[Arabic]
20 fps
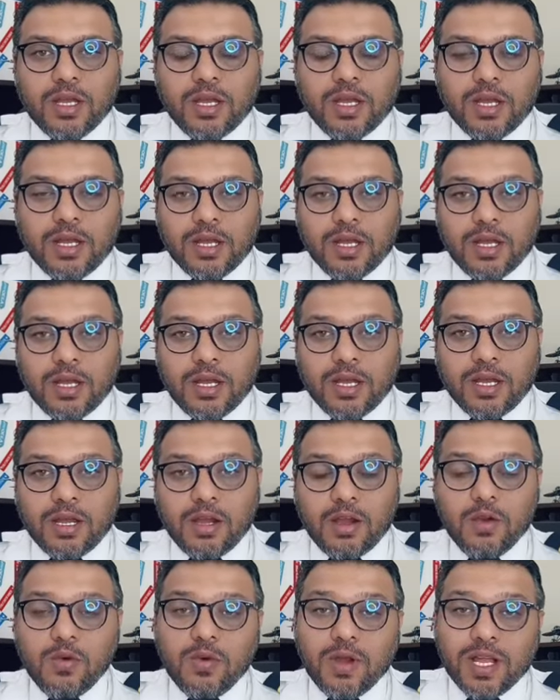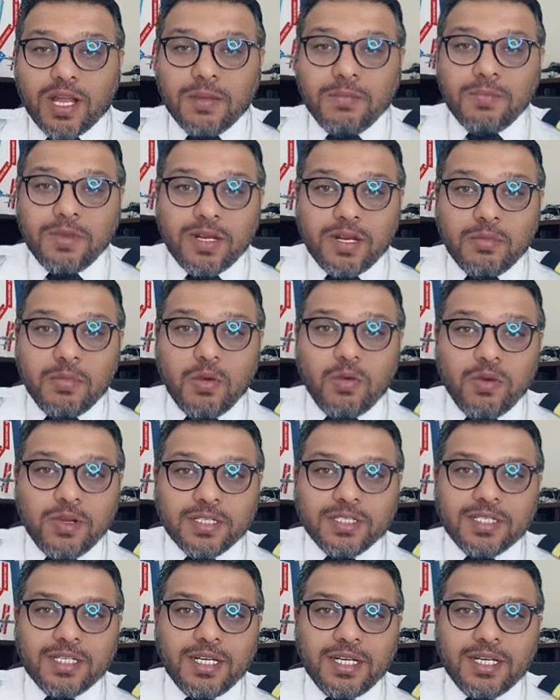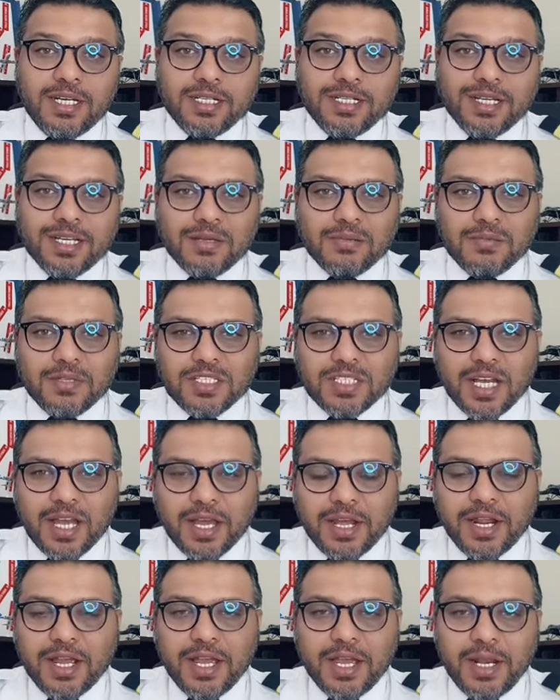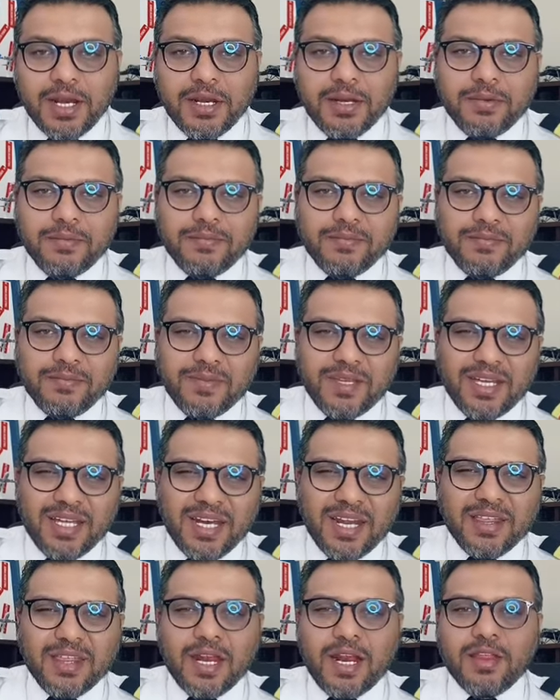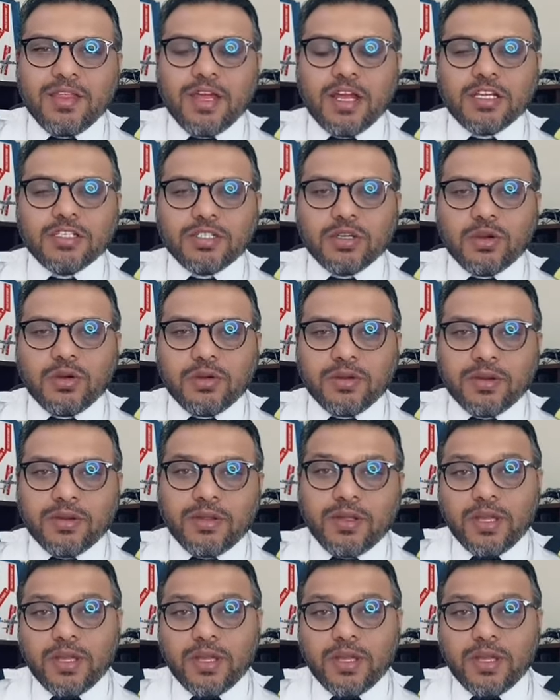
آه، هو قبل موعد رحلتك بشهرين الى ثلاثة اشهر